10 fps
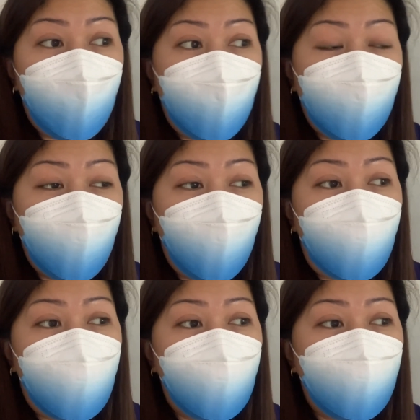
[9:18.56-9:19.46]
if you don't
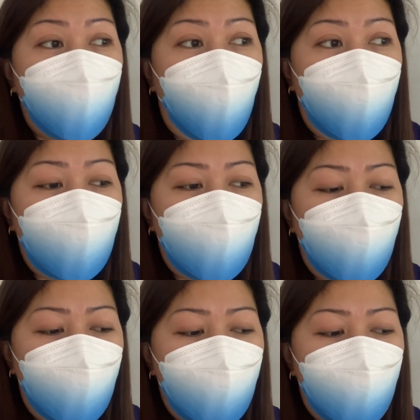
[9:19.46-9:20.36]
have
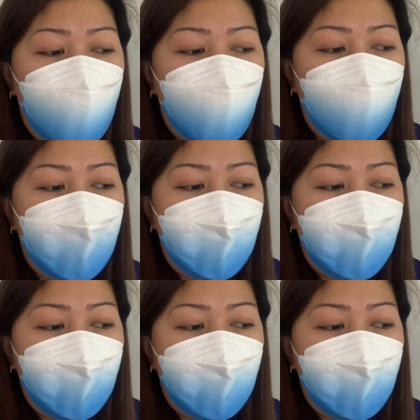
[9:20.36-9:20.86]
any uh,